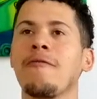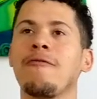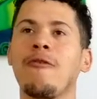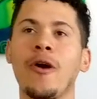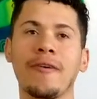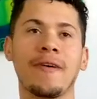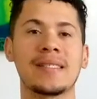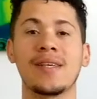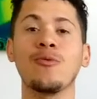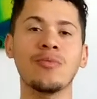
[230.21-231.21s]
foi
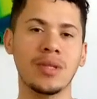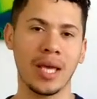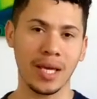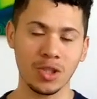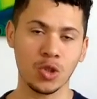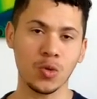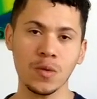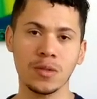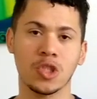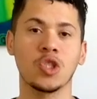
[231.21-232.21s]
fazer um texto
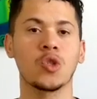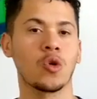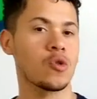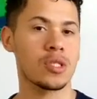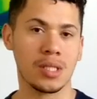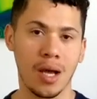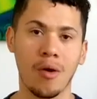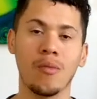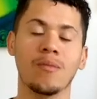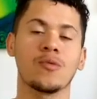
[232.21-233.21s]
de
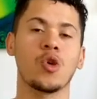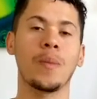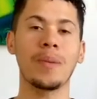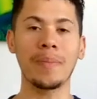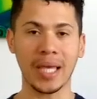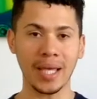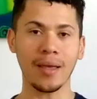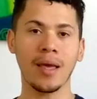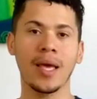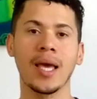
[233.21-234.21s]
introdução sobre mim
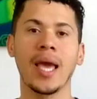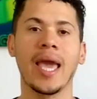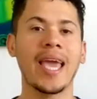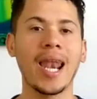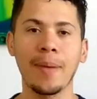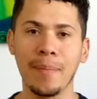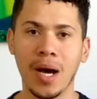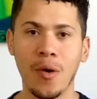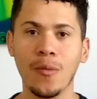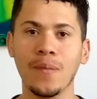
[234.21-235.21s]
em
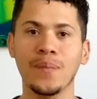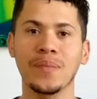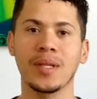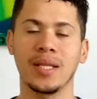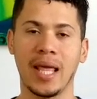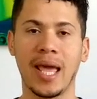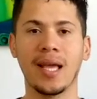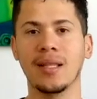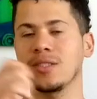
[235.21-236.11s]
alemão, né?